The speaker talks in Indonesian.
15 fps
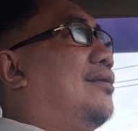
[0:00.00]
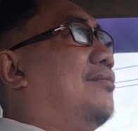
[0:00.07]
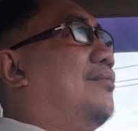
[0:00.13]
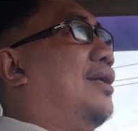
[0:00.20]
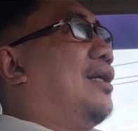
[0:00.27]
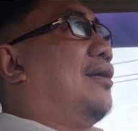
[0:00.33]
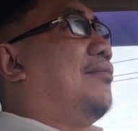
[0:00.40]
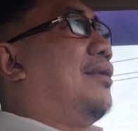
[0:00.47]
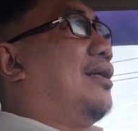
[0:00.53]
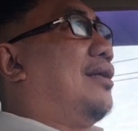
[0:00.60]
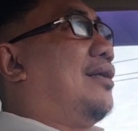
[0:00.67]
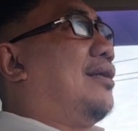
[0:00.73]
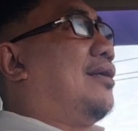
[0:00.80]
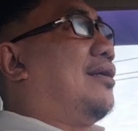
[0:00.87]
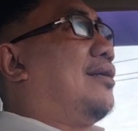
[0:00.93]

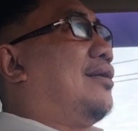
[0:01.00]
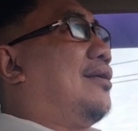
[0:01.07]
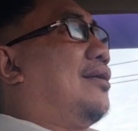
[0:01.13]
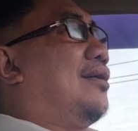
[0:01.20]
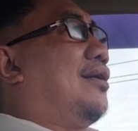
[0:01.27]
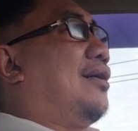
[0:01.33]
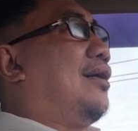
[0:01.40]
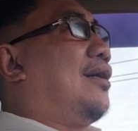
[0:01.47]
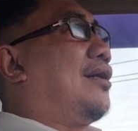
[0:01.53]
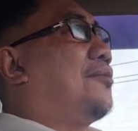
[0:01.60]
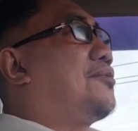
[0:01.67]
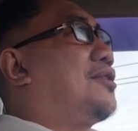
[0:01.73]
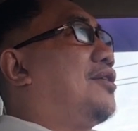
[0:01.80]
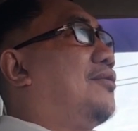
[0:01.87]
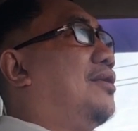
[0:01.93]
bagaimana
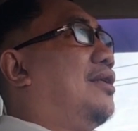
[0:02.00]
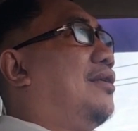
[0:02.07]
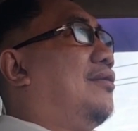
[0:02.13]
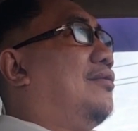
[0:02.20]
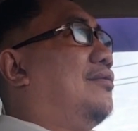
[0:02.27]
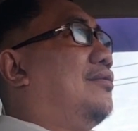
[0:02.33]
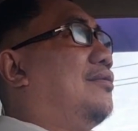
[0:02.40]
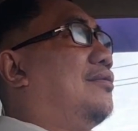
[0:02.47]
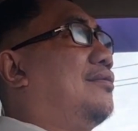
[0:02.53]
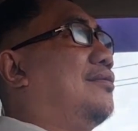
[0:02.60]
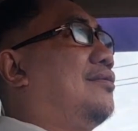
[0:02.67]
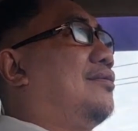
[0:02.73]
Arab Saudi itu